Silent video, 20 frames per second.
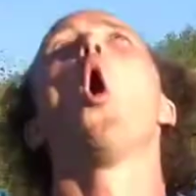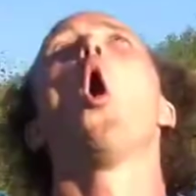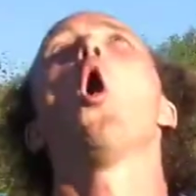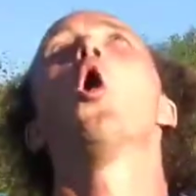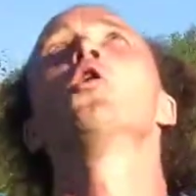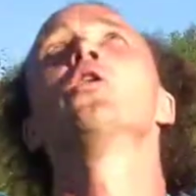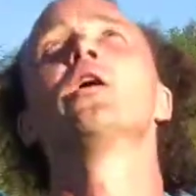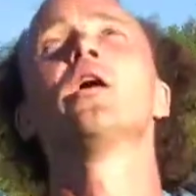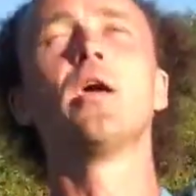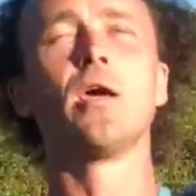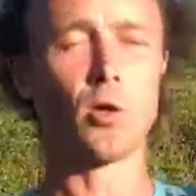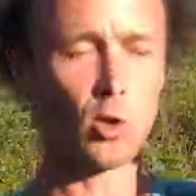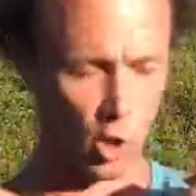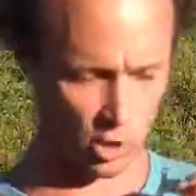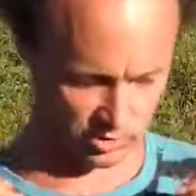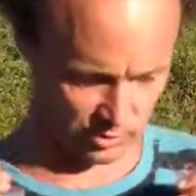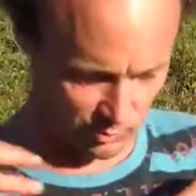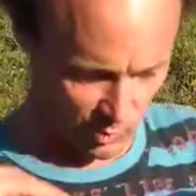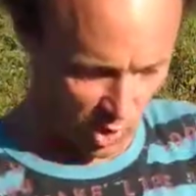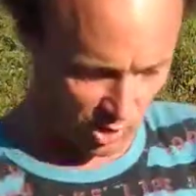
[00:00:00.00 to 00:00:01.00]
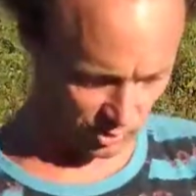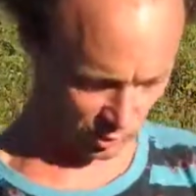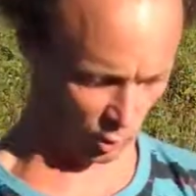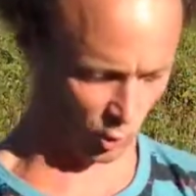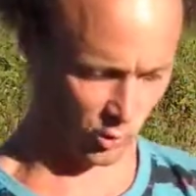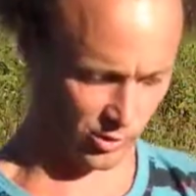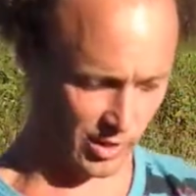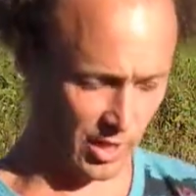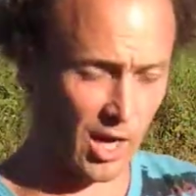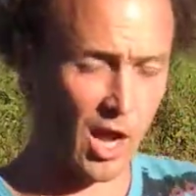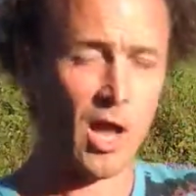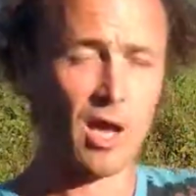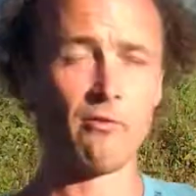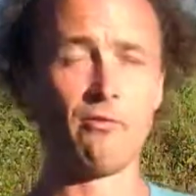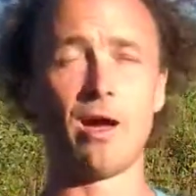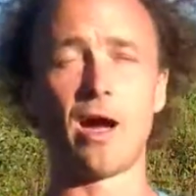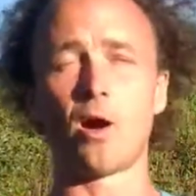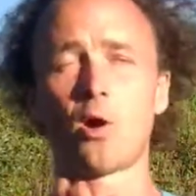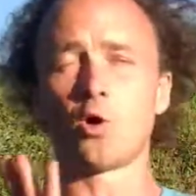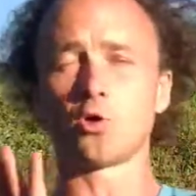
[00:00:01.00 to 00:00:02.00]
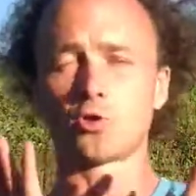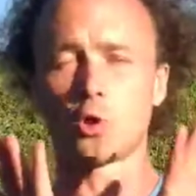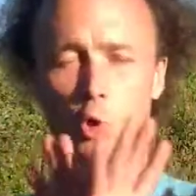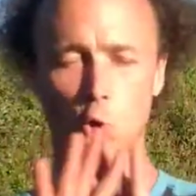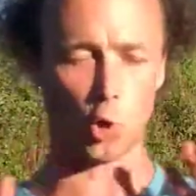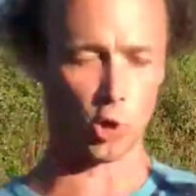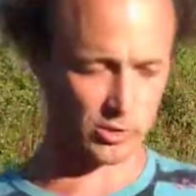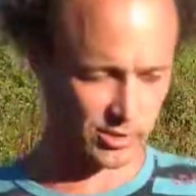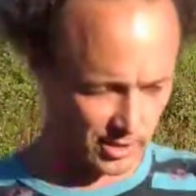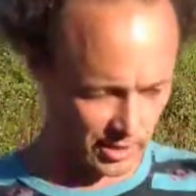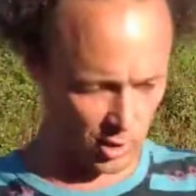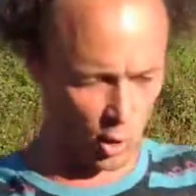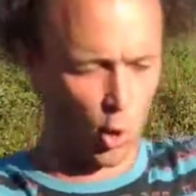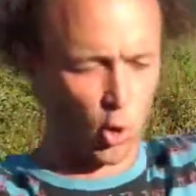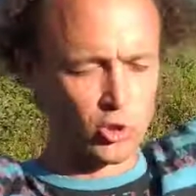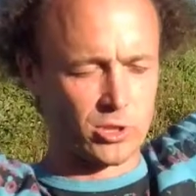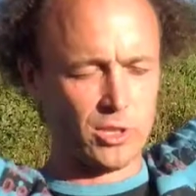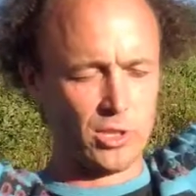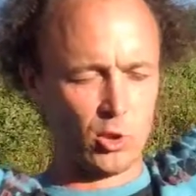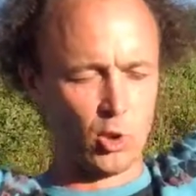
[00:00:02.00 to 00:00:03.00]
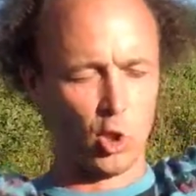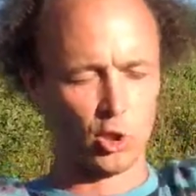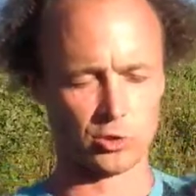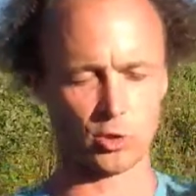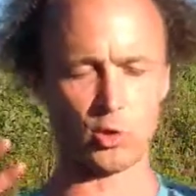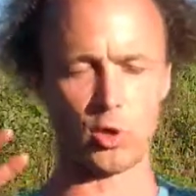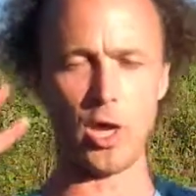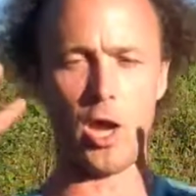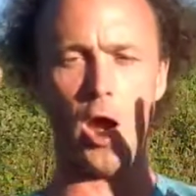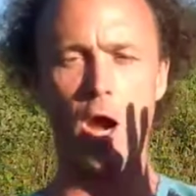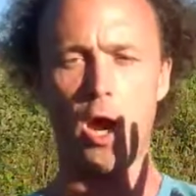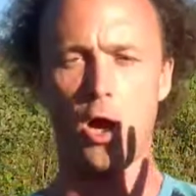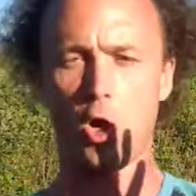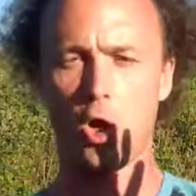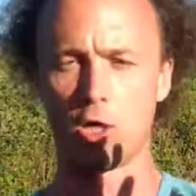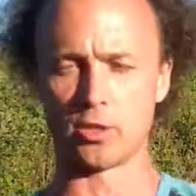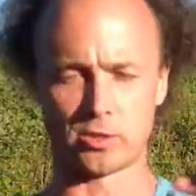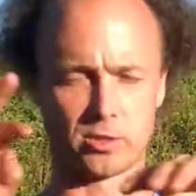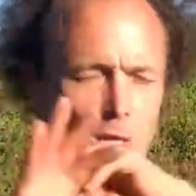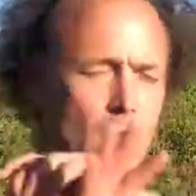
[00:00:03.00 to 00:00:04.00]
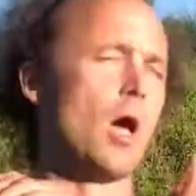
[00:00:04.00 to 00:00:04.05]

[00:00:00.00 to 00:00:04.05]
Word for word: Oni, Kosmos, Uni, Veroso, Kossi, Ussi, Koso, Eros.